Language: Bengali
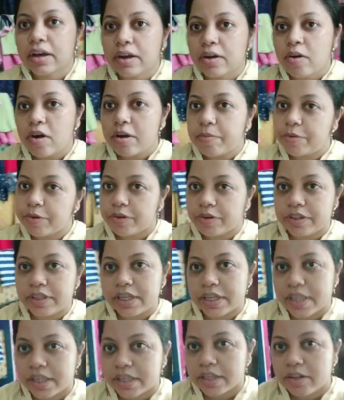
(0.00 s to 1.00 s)
গল্প করতে
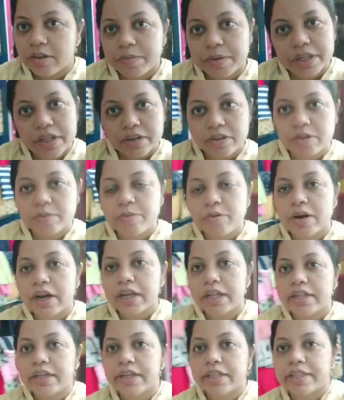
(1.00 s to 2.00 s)
এসেছি তোমাদের তো
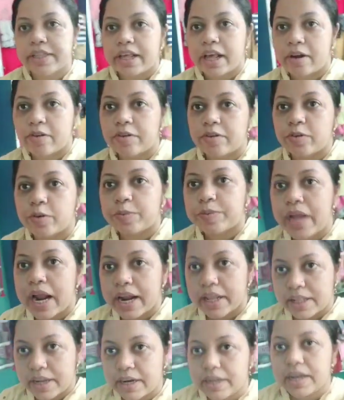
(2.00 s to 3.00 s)
বলেই দিয়েছি এখন খুব
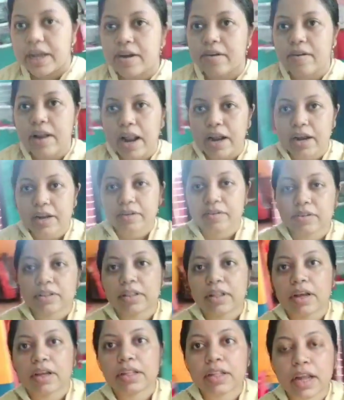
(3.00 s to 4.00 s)
তাড়াতাড়ি আরও রান্না
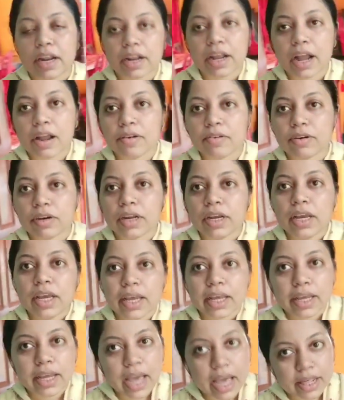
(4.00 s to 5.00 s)
করতে হয় তার কারণ
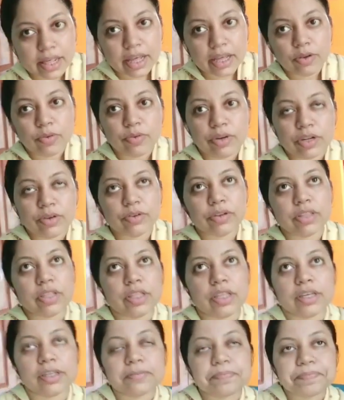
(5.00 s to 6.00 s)
গ্যাসেই রুটি
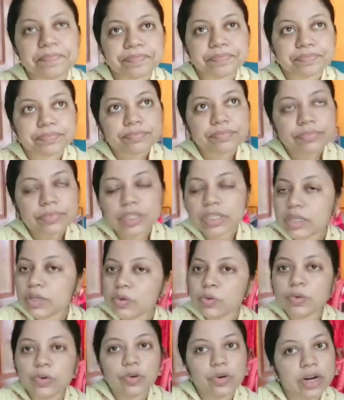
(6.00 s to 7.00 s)
করছি
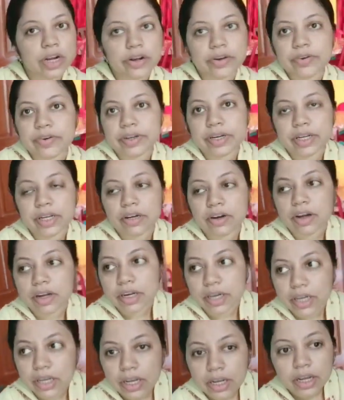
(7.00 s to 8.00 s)
উনুন এখনো ঠিক
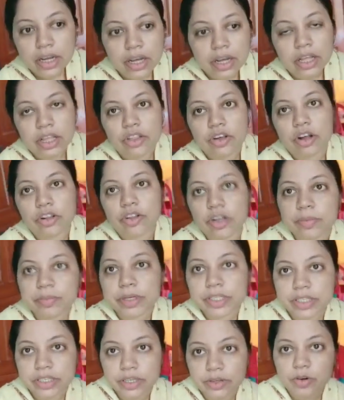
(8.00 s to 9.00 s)
হয়নি যতই
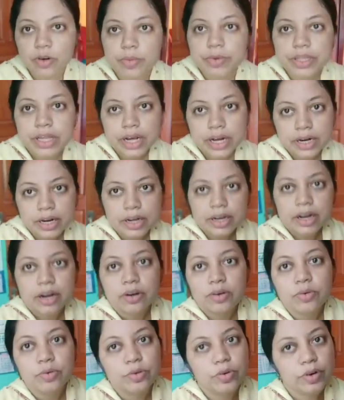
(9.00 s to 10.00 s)
বৃষ্টি কমে যাক না কেন
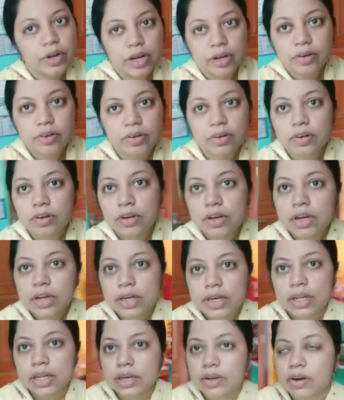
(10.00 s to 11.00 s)
উনুন এখনো
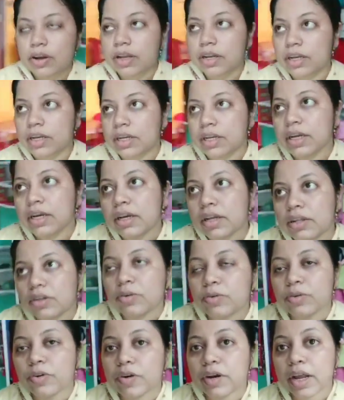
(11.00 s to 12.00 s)
ঠিক হয়নি তো
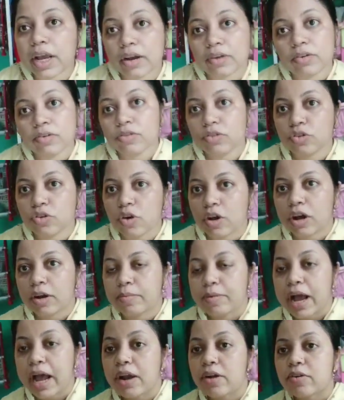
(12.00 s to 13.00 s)
উনুনে এখনো জল
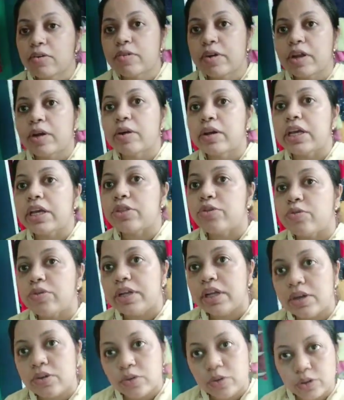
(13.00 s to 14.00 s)
ভালো করে
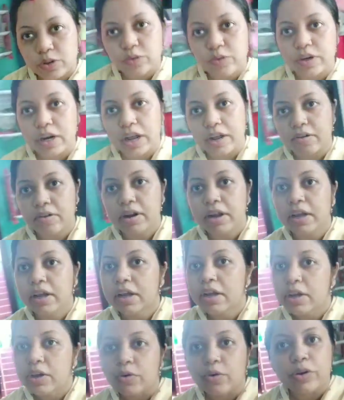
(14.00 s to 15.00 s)
কিছুদিন রোদ্দুর না হলে
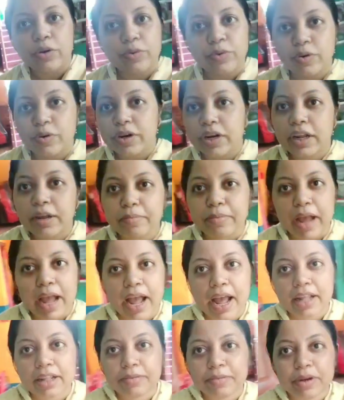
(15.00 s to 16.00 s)
ওই উনুনে
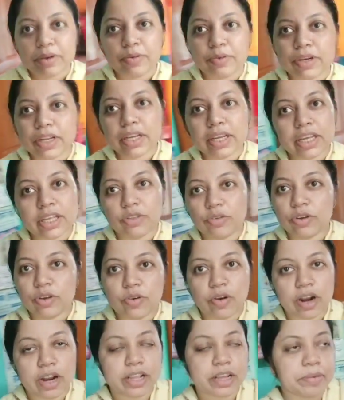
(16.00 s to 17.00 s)
ভাত বা রুটি কিছুই
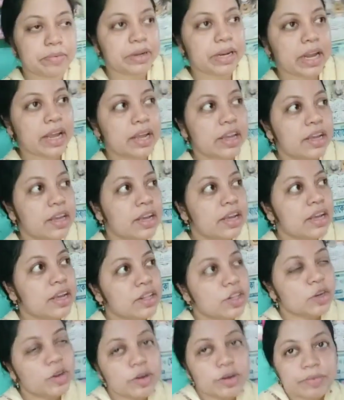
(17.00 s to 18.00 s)
করা যাবে না
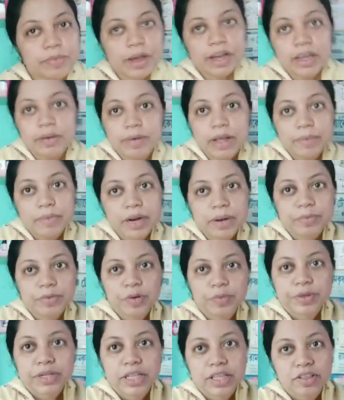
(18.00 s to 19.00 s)
তো ওই ফাঁকে ভাবলাম
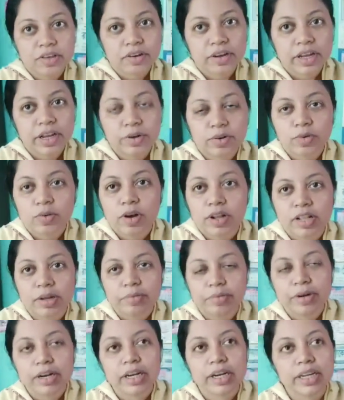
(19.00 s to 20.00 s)
তোমাদের সঙ্গে একটু কথা
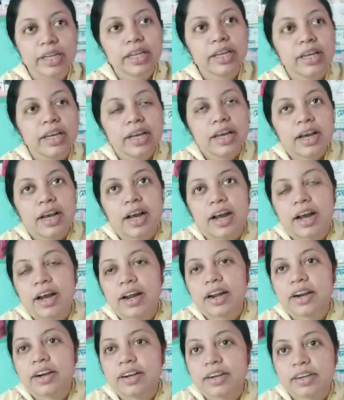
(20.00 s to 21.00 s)
বলে নিই
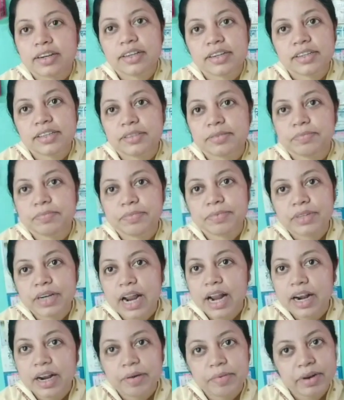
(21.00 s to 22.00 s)
আর
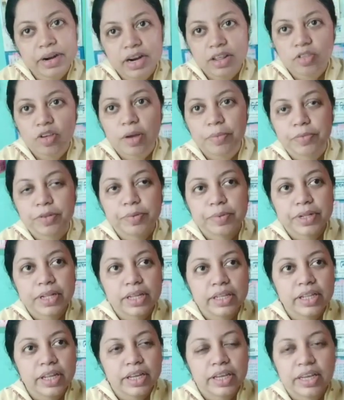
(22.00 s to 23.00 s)
রান্না বান্না সব তোমাদের
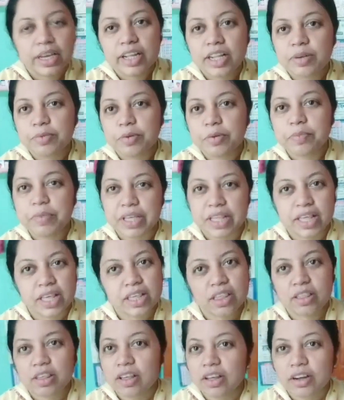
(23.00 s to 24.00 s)
দেখিয়ে দেব
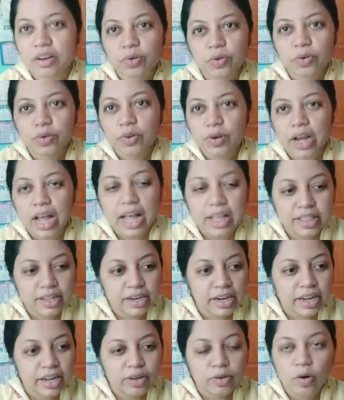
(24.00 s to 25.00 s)
বিশেষ কোনো কাজ
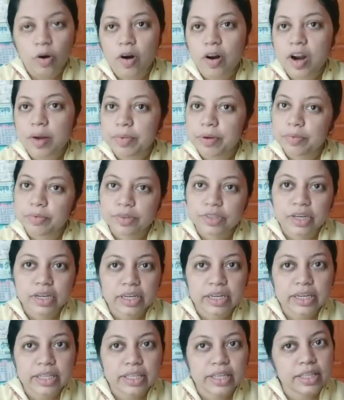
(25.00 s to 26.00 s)
নেই ঘর আমি মুছে
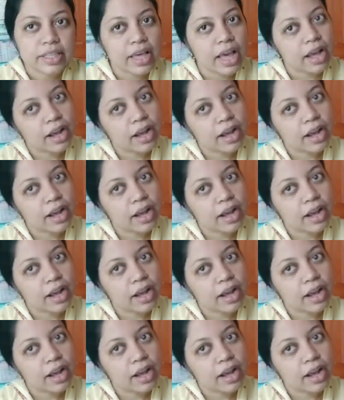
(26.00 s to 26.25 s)
নিয়েছি চা